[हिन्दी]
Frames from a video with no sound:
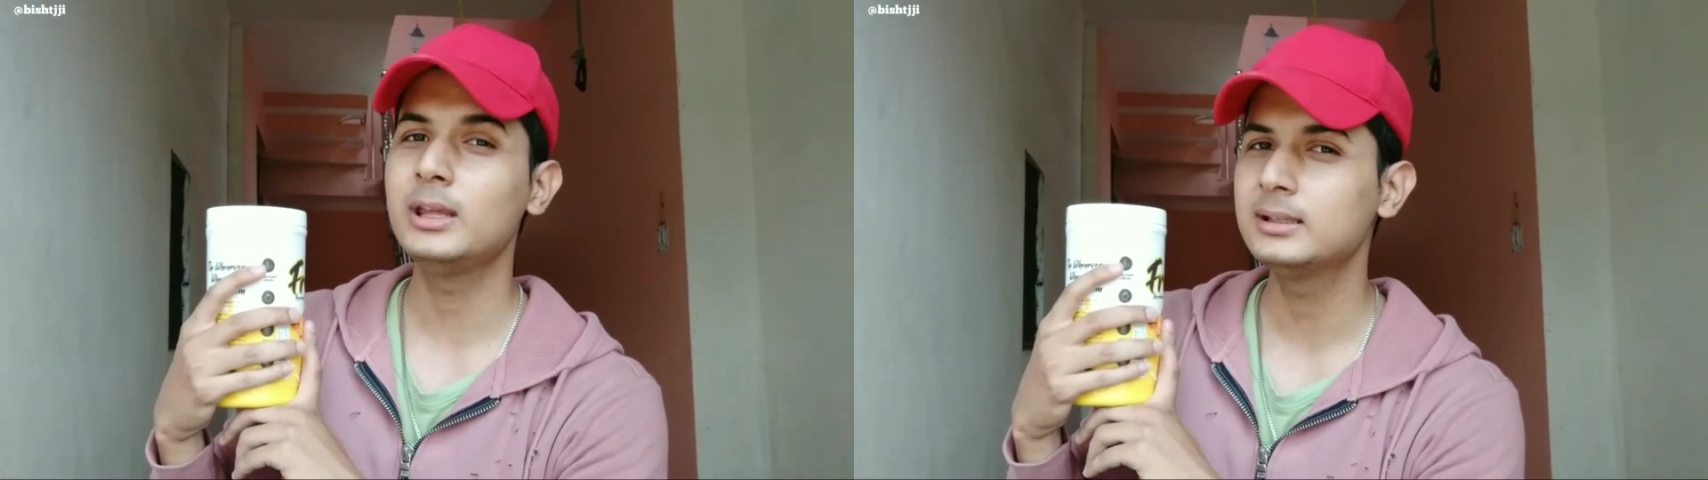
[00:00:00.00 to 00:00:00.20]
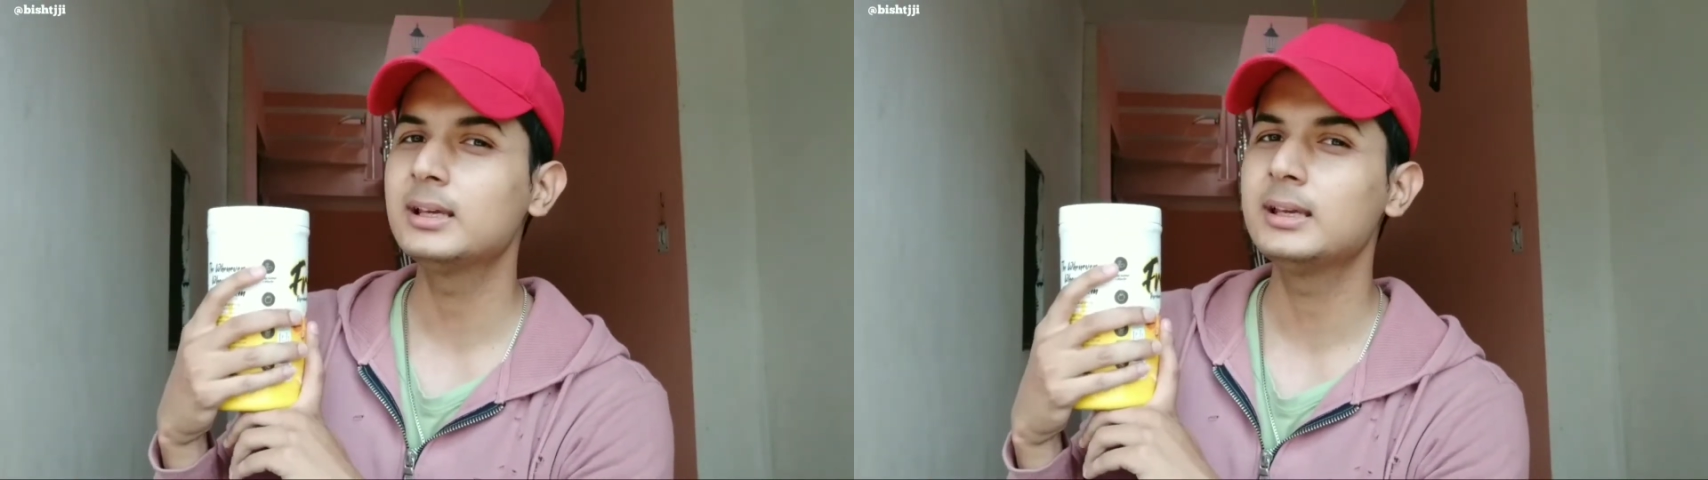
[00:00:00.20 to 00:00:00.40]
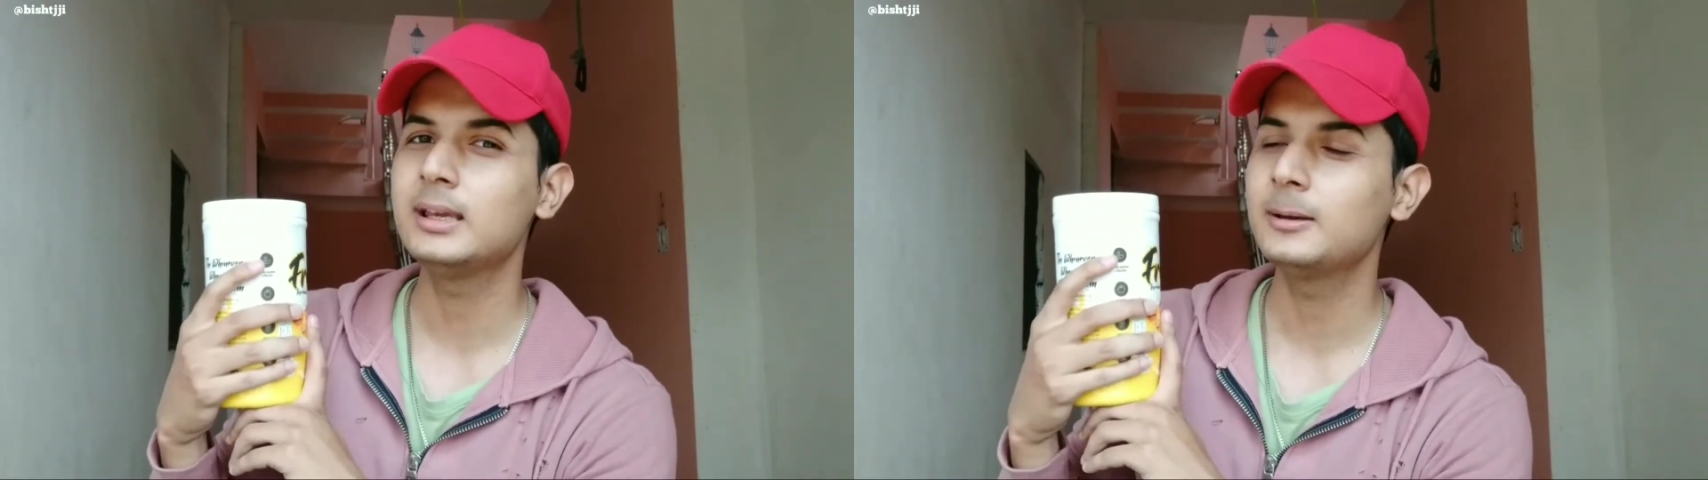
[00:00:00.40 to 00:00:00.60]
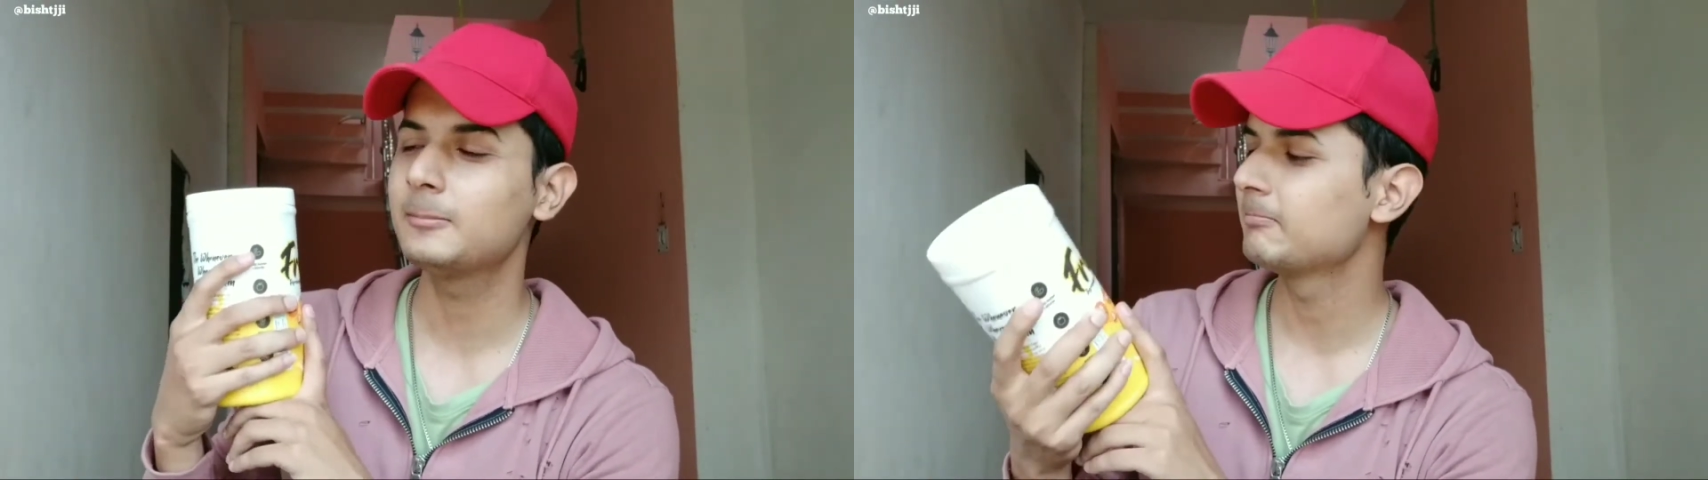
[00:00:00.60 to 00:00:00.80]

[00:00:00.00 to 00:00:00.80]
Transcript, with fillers: देखते हैं ये